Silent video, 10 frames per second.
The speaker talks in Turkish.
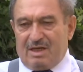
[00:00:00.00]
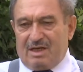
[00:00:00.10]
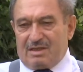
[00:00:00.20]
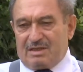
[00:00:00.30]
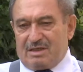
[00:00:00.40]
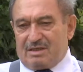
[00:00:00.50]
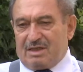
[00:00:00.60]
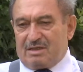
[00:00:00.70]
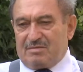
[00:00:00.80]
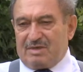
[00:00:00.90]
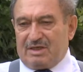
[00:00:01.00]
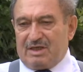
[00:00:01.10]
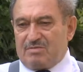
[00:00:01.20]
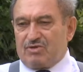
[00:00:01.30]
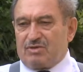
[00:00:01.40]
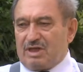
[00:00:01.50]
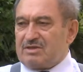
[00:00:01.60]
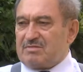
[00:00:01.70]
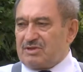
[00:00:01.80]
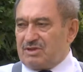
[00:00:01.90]
Her sene takriben 70
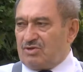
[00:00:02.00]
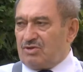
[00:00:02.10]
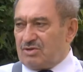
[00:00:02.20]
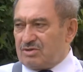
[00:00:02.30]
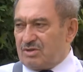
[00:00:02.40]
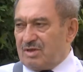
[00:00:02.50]
öğrencimiz gidiyor.